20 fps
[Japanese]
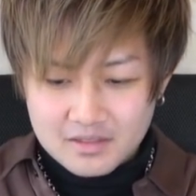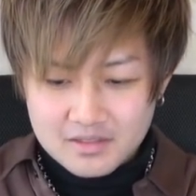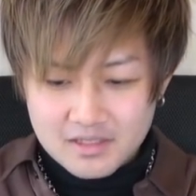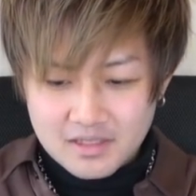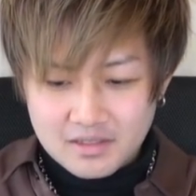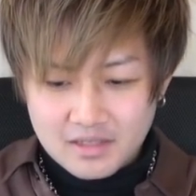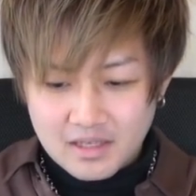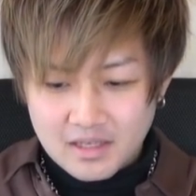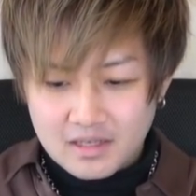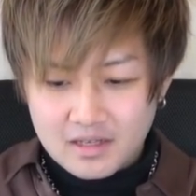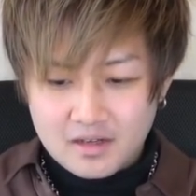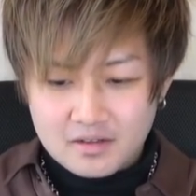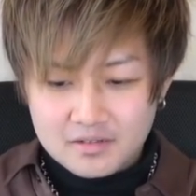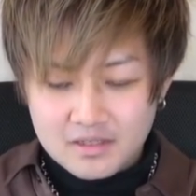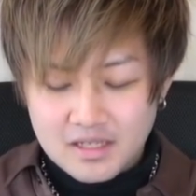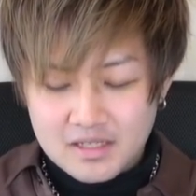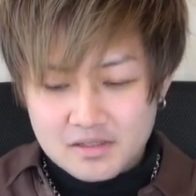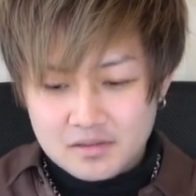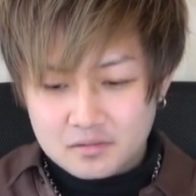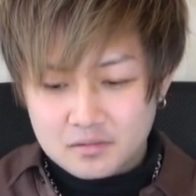くさんね確
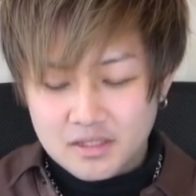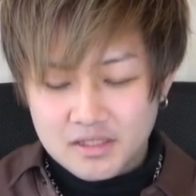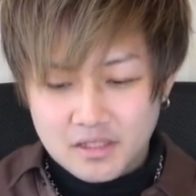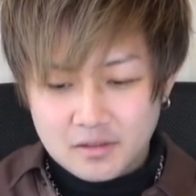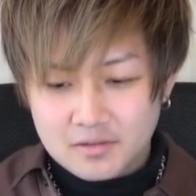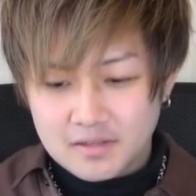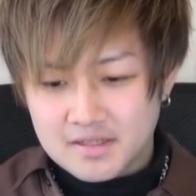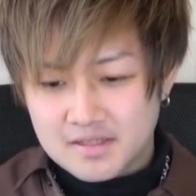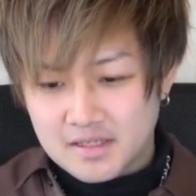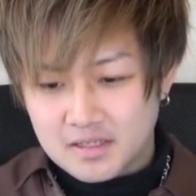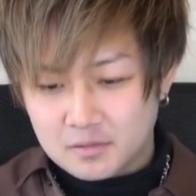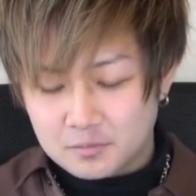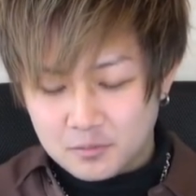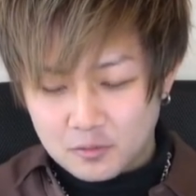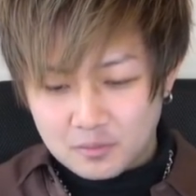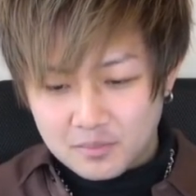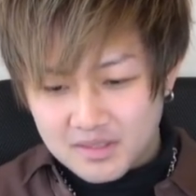定演出増えてるんですけども